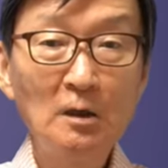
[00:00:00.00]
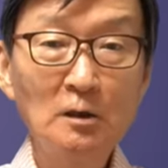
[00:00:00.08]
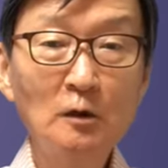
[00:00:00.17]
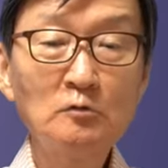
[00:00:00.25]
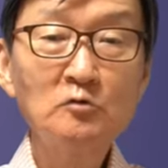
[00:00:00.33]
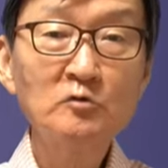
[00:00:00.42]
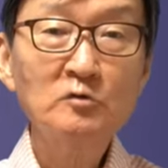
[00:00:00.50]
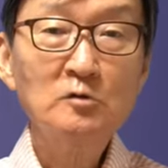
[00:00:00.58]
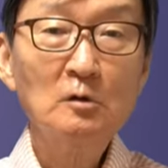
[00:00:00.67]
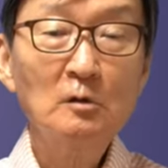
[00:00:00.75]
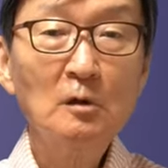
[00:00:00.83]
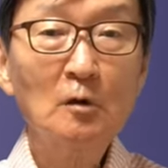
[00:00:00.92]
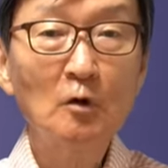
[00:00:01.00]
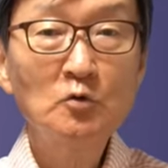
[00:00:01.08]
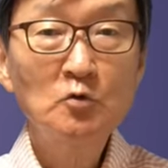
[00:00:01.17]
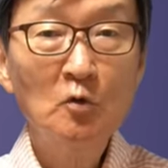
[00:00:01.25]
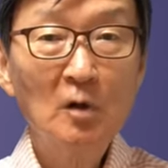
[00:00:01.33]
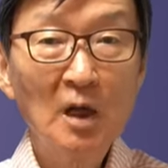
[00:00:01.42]
12척을
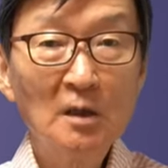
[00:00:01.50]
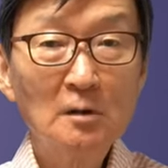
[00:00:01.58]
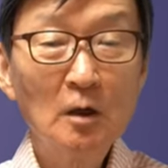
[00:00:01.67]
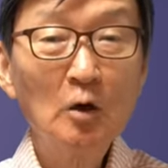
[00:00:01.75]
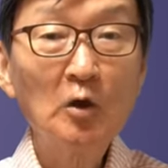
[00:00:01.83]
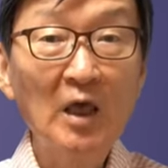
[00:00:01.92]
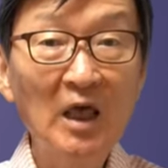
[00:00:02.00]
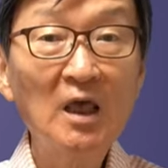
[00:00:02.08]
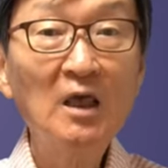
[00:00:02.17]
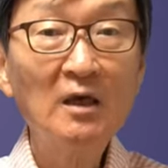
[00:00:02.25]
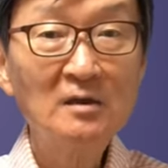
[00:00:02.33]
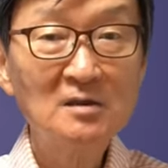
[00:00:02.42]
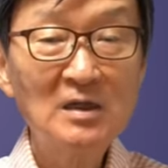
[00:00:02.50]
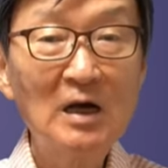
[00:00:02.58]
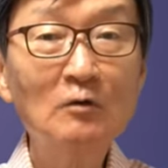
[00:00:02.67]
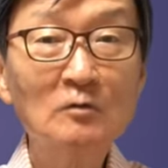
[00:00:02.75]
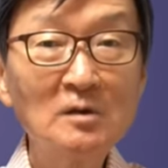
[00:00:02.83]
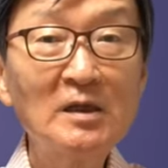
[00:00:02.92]
건조하겠다고
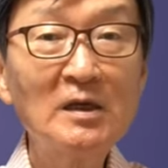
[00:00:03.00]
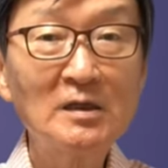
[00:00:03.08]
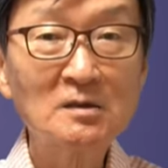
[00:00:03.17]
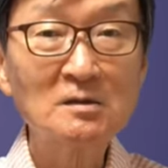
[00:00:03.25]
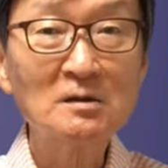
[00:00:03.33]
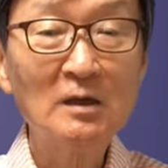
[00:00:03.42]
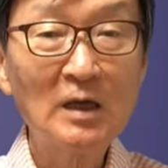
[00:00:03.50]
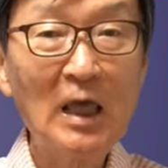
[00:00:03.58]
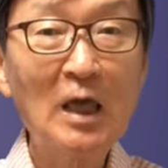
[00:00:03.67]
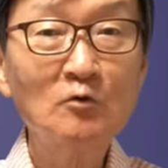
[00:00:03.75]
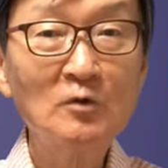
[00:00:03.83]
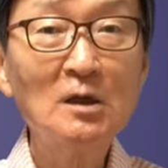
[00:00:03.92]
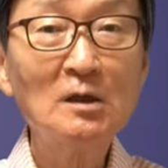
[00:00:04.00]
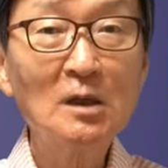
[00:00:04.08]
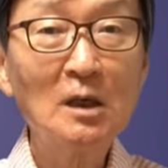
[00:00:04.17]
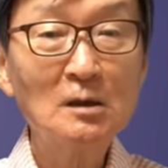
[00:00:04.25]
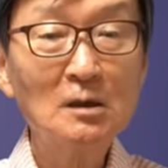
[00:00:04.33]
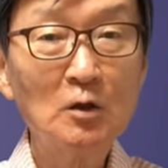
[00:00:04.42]
계획상으로는 되어 있어요. 해군이
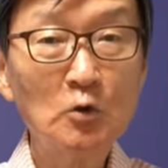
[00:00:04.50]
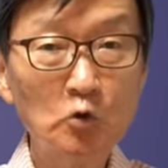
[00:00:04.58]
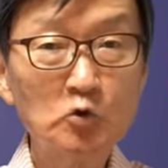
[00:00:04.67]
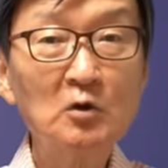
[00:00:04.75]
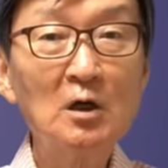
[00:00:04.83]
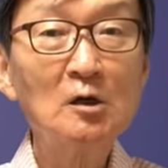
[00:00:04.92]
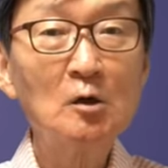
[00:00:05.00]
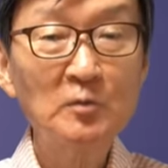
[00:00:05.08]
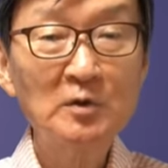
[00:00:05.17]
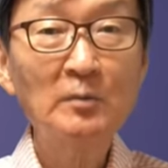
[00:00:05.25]
이렇게 그렇게 요청하는 겁니다.